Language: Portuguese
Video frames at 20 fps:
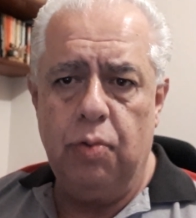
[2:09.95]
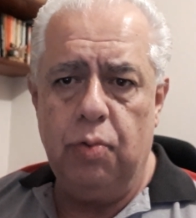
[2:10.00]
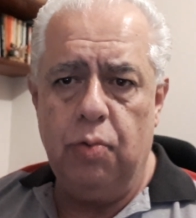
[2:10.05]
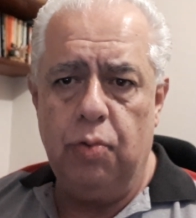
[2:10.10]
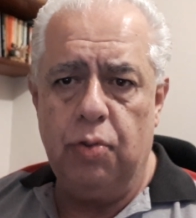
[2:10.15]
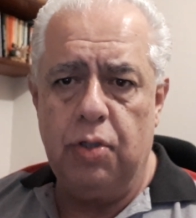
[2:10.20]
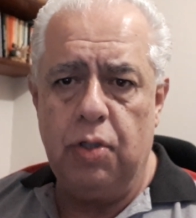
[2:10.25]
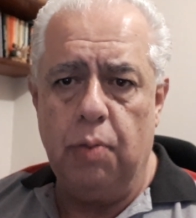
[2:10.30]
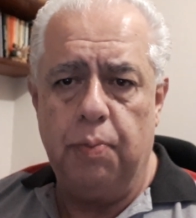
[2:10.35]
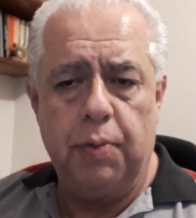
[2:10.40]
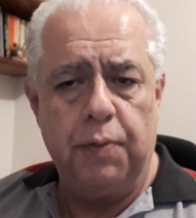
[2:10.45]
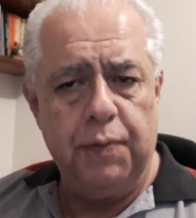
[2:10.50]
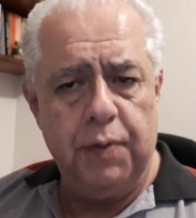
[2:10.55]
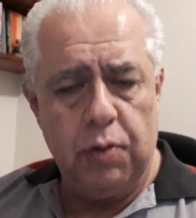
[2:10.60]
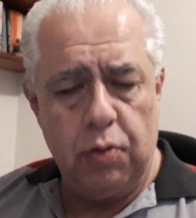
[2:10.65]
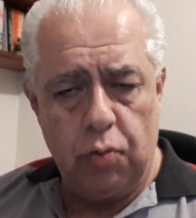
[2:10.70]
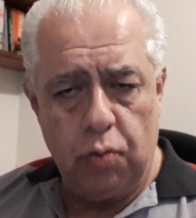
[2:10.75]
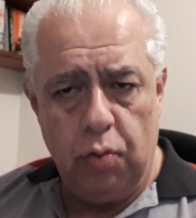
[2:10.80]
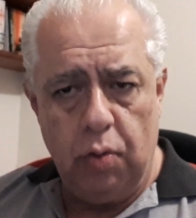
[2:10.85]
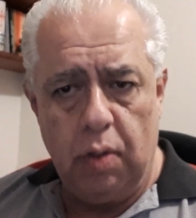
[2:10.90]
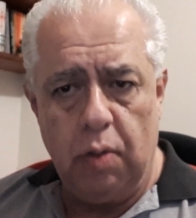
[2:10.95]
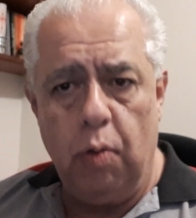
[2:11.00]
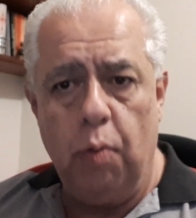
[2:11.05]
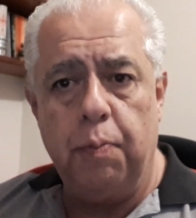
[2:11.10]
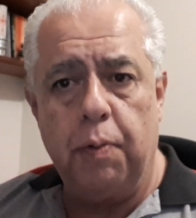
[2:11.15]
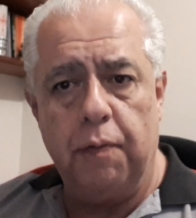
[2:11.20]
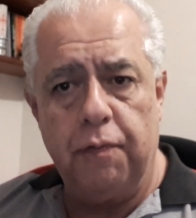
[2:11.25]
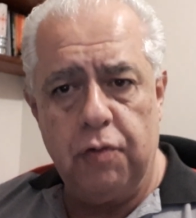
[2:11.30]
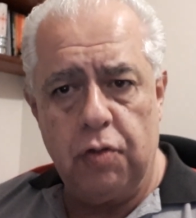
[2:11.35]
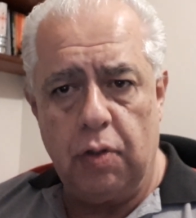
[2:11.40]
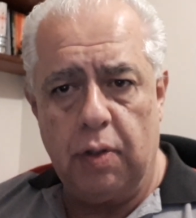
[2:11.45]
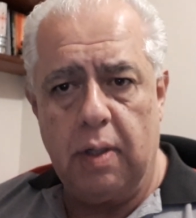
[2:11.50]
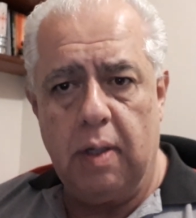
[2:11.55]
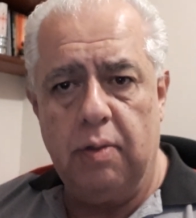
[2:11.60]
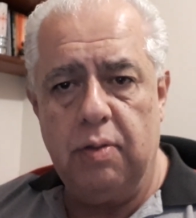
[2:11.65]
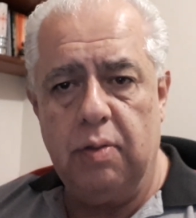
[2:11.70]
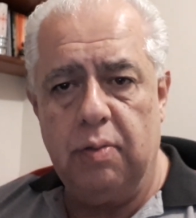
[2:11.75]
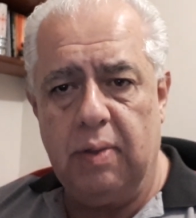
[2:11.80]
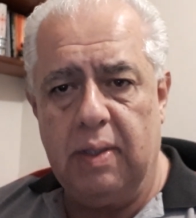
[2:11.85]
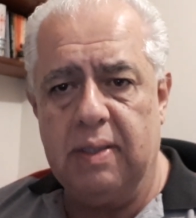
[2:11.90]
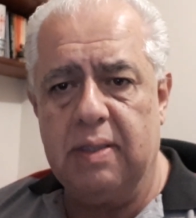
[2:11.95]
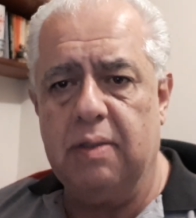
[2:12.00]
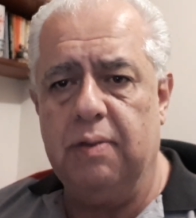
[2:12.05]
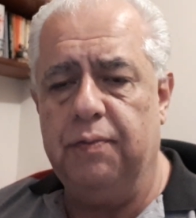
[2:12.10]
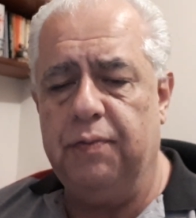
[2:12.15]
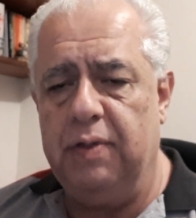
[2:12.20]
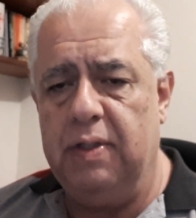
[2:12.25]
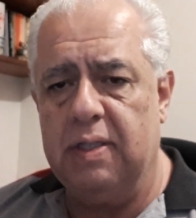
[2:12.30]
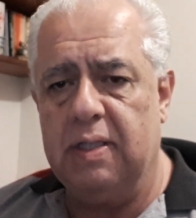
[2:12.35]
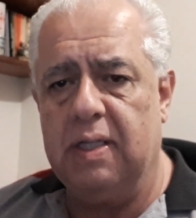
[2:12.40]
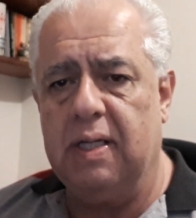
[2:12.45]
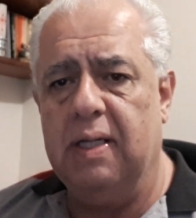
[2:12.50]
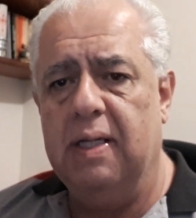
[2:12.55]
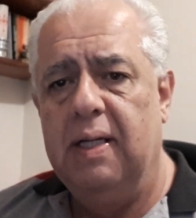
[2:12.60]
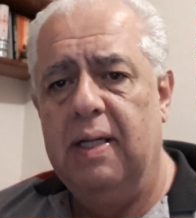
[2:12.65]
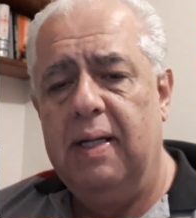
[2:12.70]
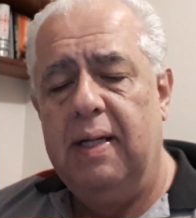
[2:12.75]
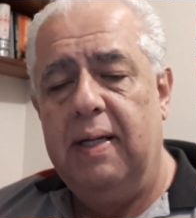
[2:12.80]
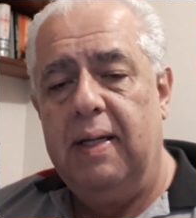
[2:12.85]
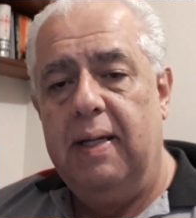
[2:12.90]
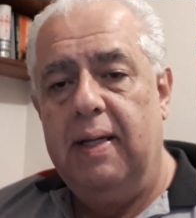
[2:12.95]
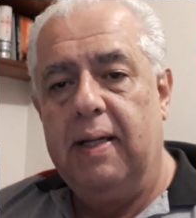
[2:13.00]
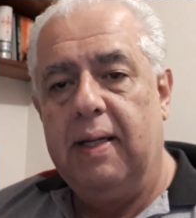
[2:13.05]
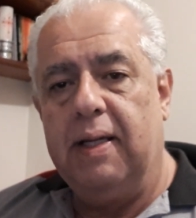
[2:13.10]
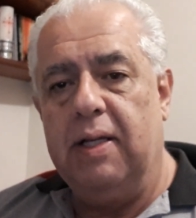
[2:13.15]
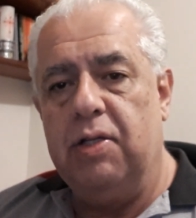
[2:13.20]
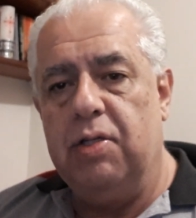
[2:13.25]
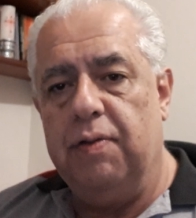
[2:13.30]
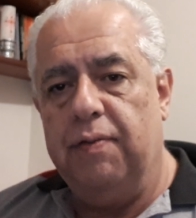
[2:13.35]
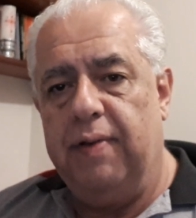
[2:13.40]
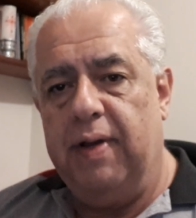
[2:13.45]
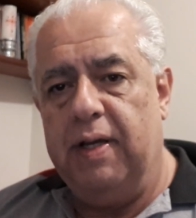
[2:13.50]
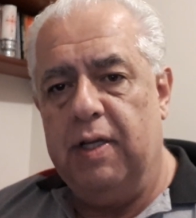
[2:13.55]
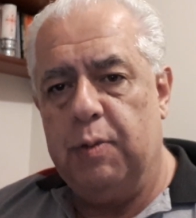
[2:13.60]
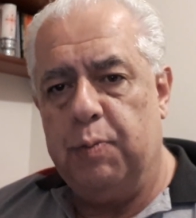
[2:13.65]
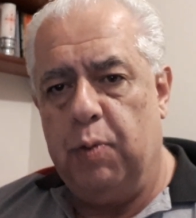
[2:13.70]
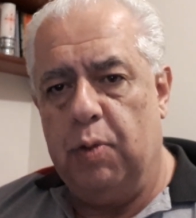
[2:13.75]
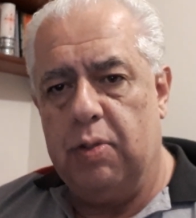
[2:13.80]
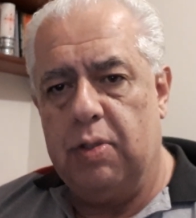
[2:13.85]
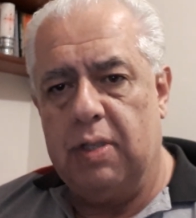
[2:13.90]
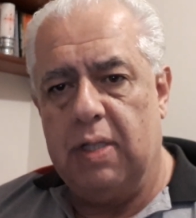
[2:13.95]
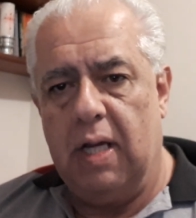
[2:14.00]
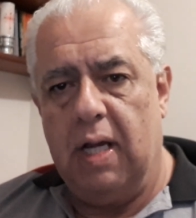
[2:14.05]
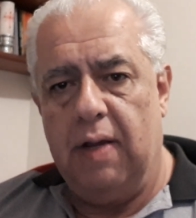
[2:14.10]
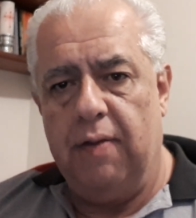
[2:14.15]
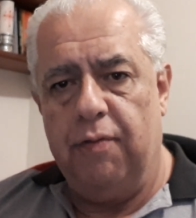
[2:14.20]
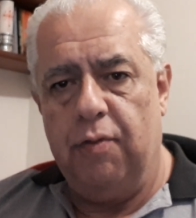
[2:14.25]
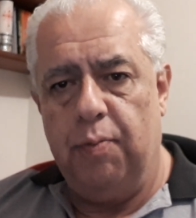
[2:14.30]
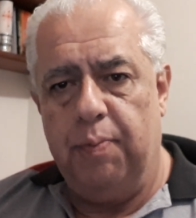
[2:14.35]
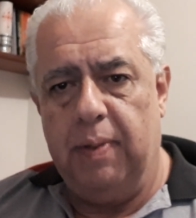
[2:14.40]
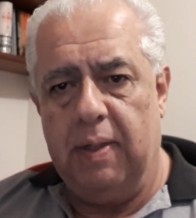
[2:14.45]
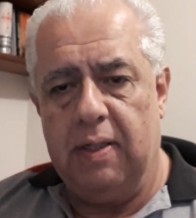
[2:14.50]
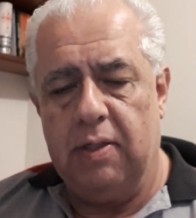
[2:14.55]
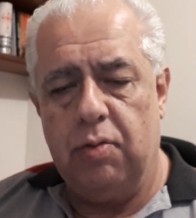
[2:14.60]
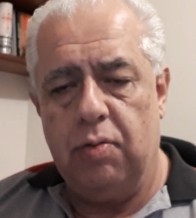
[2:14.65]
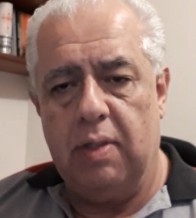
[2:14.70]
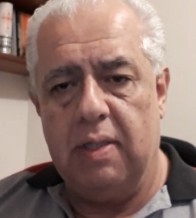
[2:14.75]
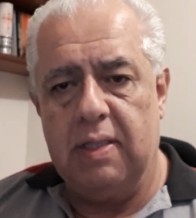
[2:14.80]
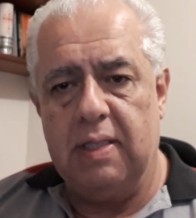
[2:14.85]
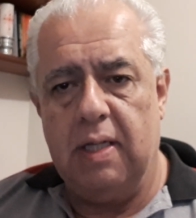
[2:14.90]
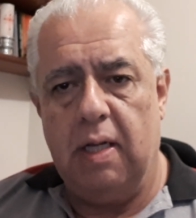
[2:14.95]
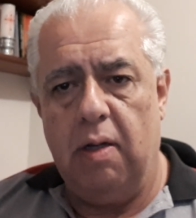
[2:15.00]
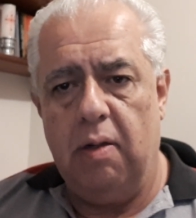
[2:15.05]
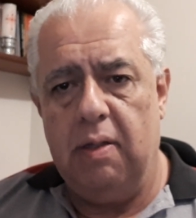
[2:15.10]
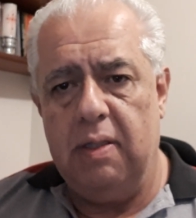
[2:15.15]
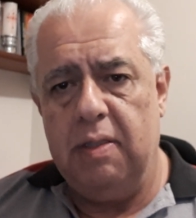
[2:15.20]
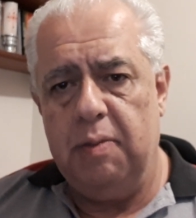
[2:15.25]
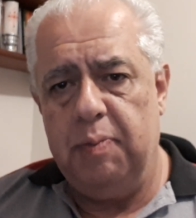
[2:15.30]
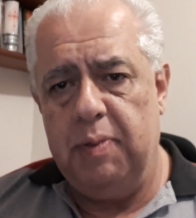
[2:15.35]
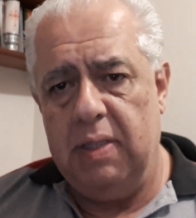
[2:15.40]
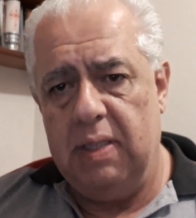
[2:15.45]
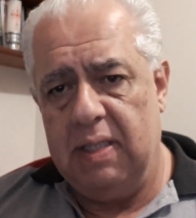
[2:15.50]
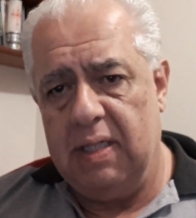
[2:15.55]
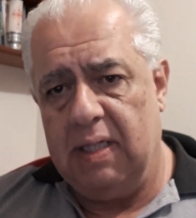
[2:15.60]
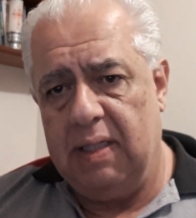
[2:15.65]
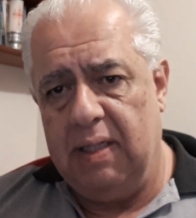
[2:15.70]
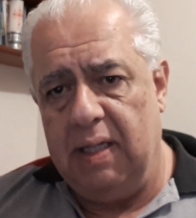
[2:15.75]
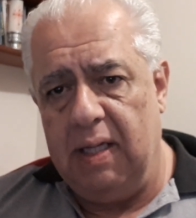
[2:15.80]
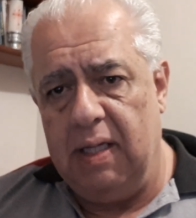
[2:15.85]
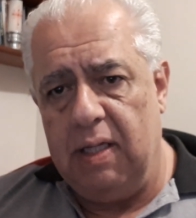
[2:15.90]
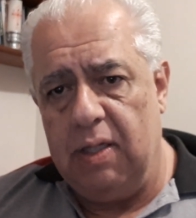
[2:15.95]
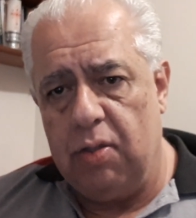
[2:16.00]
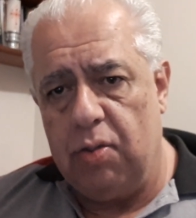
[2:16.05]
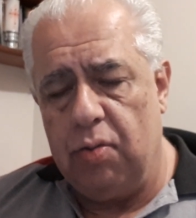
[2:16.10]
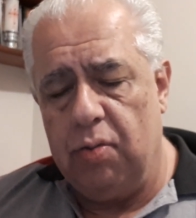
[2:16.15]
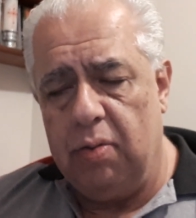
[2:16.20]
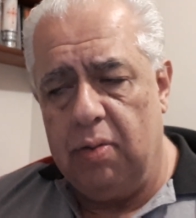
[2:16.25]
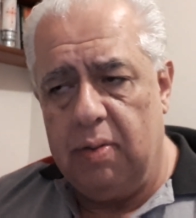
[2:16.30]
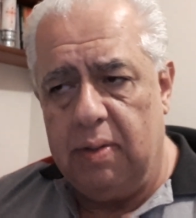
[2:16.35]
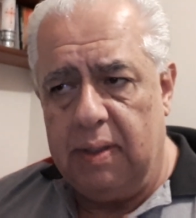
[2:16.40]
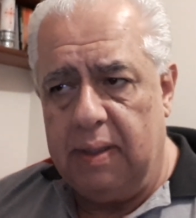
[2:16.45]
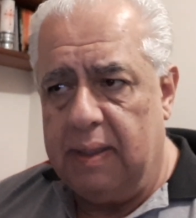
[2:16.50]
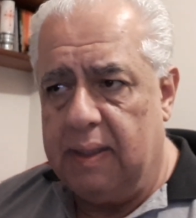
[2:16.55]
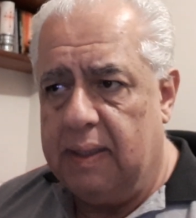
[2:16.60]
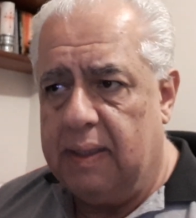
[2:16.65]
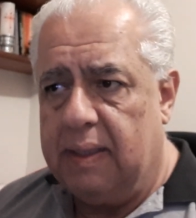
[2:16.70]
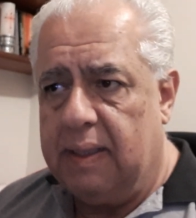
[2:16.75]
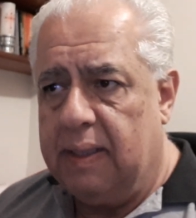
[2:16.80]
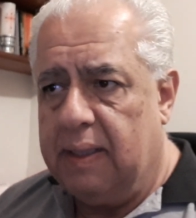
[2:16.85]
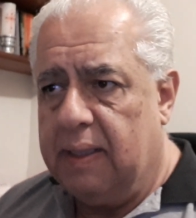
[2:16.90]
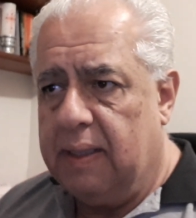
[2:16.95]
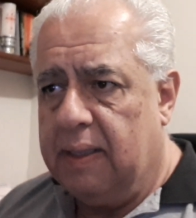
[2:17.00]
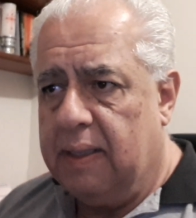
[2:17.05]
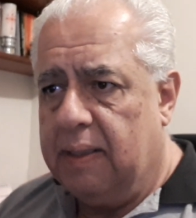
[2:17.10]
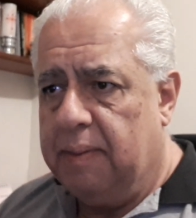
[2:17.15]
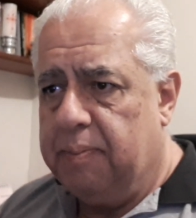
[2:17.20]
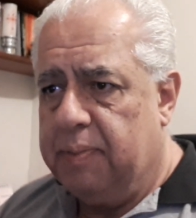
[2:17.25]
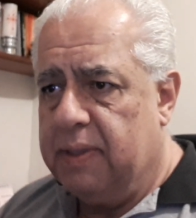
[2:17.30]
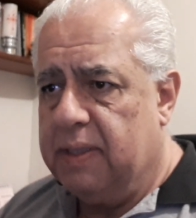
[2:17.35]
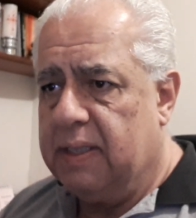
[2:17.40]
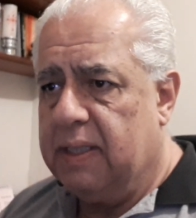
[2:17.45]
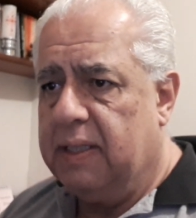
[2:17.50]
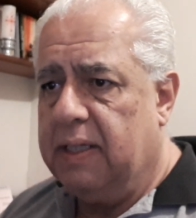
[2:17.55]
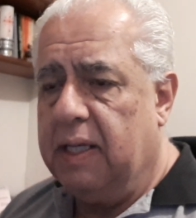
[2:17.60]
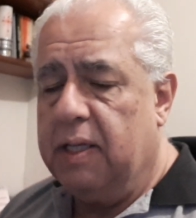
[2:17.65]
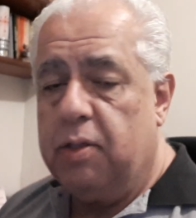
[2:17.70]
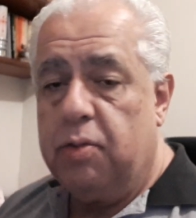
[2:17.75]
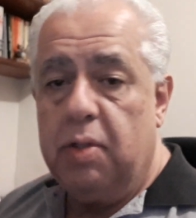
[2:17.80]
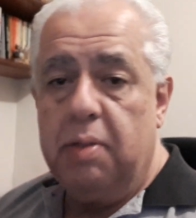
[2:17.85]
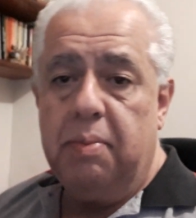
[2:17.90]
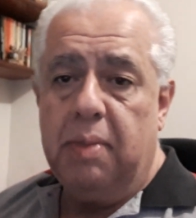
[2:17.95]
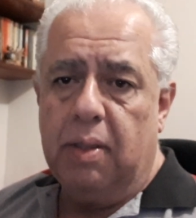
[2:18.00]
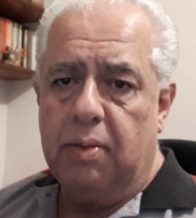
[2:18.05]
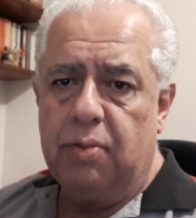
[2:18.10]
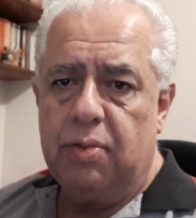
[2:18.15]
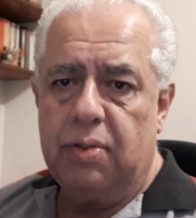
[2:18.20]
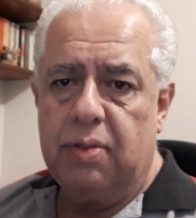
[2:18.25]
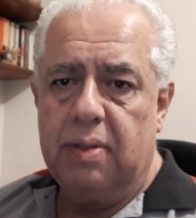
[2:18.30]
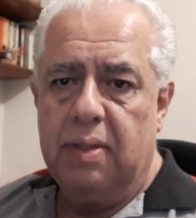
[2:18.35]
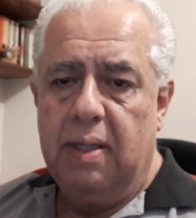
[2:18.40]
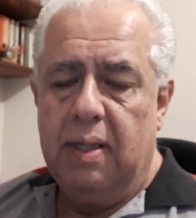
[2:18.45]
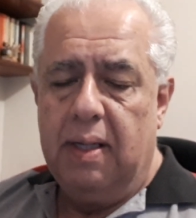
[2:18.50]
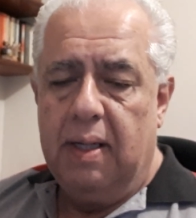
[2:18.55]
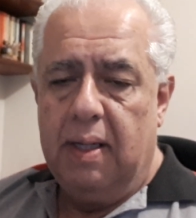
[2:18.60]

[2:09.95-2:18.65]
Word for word: o seu professor ou profissional de educação física que tiver responsável pelas suas aulas precisa ter isso, é, precisa ter isso em mãos.